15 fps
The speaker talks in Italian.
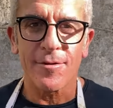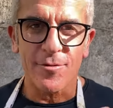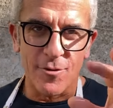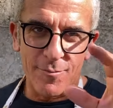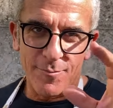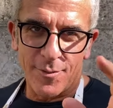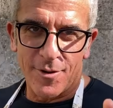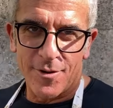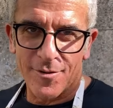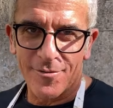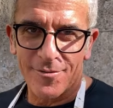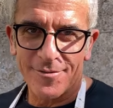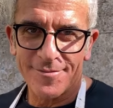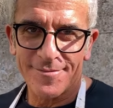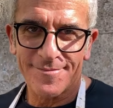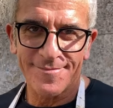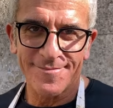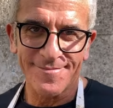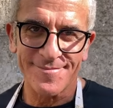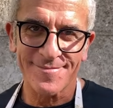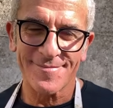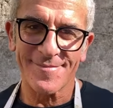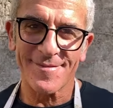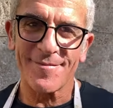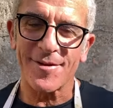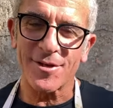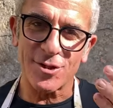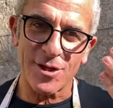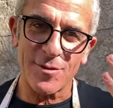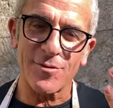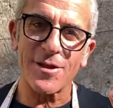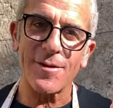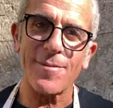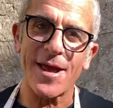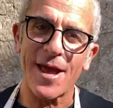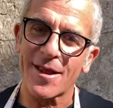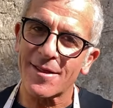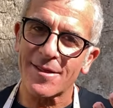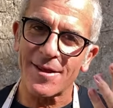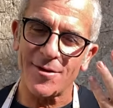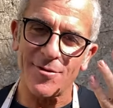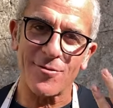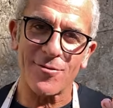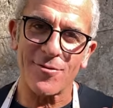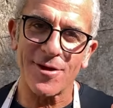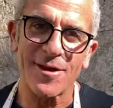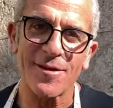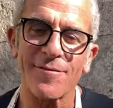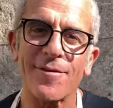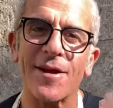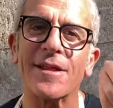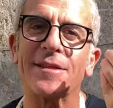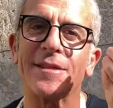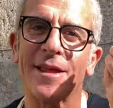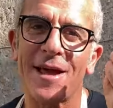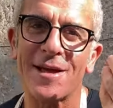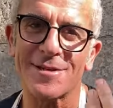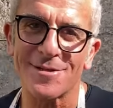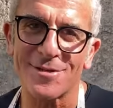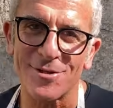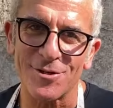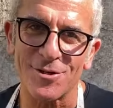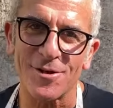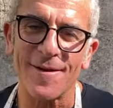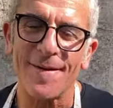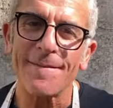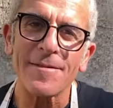con poco facciamo dei piatti noi fantastici.